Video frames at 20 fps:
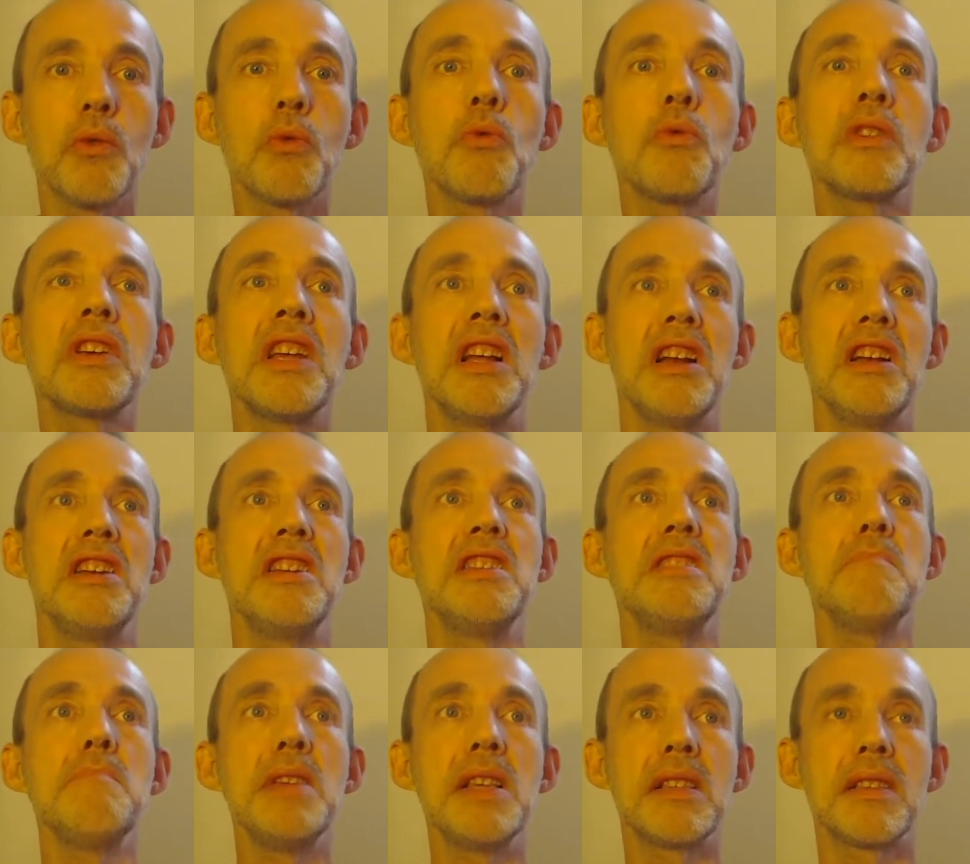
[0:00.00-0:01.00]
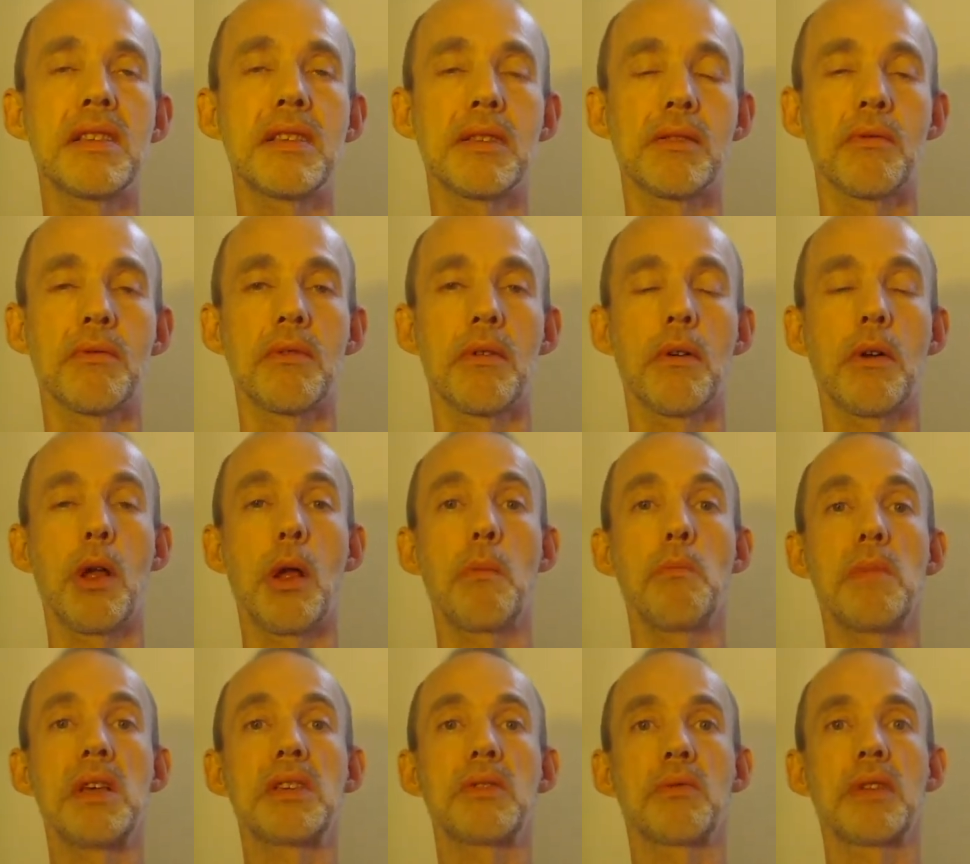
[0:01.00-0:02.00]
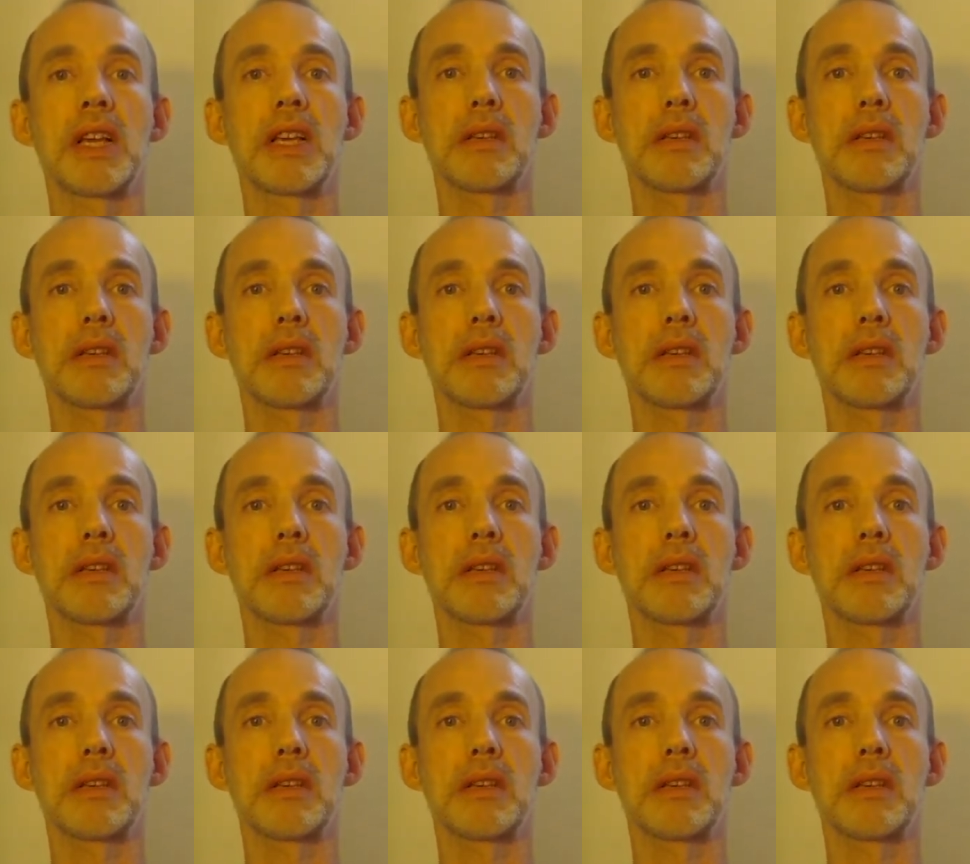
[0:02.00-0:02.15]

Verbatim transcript: du coup qui limite son, mais son